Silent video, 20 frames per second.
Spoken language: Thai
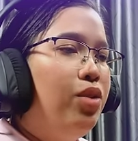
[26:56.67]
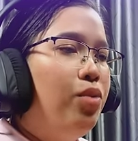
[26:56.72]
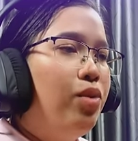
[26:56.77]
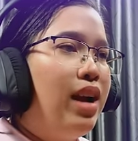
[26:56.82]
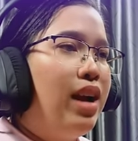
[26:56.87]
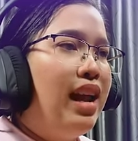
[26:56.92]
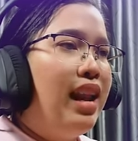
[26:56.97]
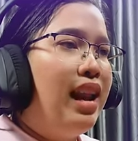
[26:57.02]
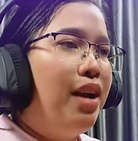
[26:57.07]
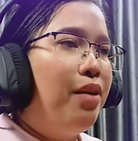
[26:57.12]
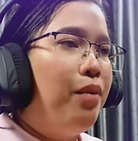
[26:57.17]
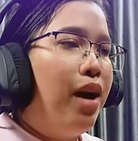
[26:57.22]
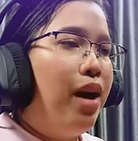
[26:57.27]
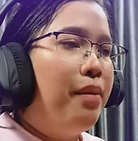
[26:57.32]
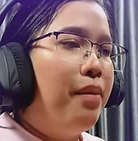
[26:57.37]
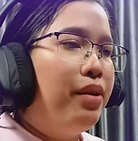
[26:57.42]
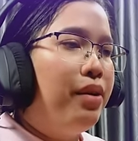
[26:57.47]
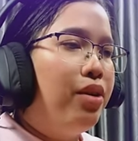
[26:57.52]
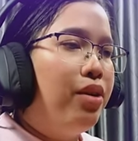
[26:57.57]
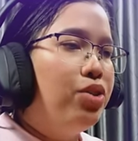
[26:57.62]
อยู่ใกล้ลา
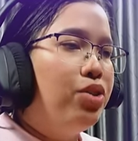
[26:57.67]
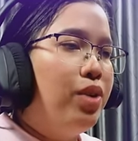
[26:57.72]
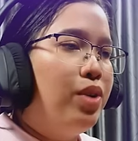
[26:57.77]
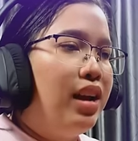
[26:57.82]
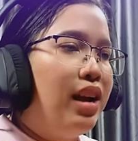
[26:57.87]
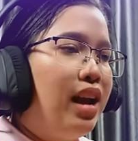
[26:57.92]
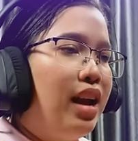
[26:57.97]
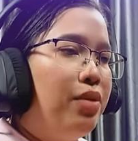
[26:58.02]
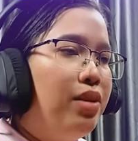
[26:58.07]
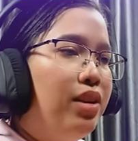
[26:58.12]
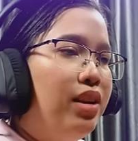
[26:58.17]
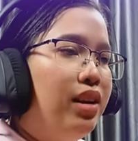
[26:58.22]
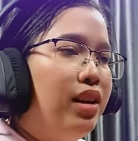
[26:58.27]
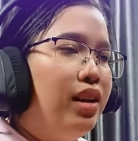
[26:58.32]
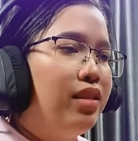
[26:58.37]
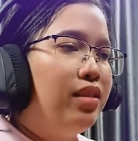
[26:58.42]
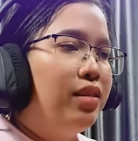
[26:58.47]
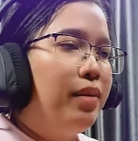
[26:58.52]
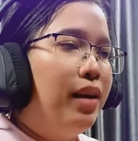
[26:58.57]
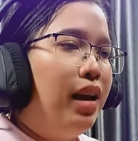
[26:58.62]
วาไม่ค่อยช่วยอะไรด้วย
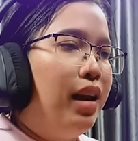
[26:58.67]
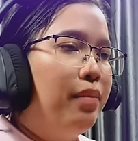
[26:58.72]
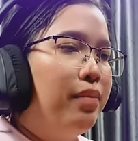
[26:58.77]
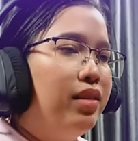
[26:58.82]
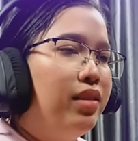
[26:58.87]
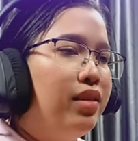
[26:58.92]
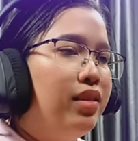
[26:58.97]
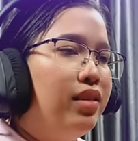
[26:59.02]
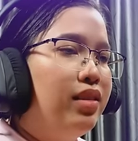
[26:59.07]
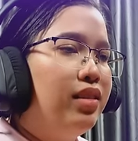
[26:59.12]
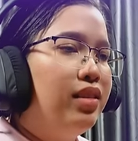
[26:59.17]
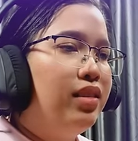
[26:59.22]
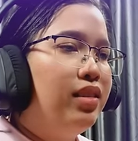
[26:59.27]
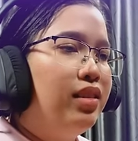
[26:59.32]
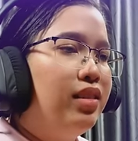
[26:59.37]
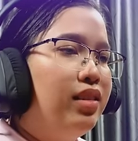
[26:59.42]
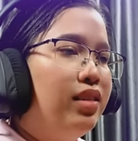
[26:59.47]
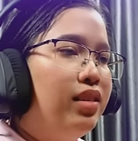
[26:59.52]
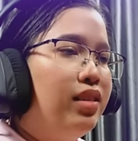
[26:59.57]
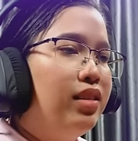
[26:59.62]
นะเนี่ยสภาพ
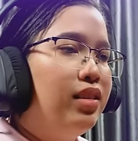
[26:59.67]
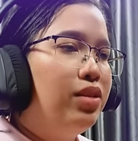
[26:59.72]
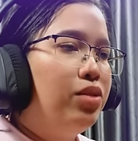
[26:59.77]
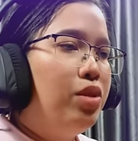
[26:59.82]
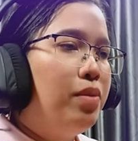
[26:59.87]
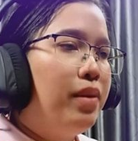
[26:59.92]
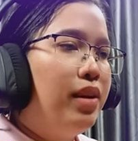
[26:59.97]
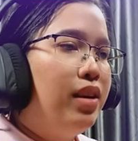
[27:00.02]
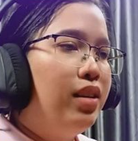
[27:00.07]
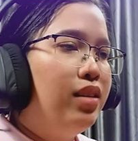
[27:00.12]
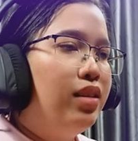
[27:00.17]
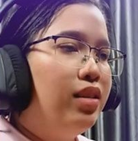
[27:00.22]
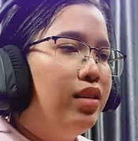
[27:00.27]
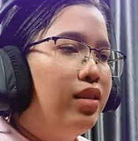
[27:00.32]
ได้ไหม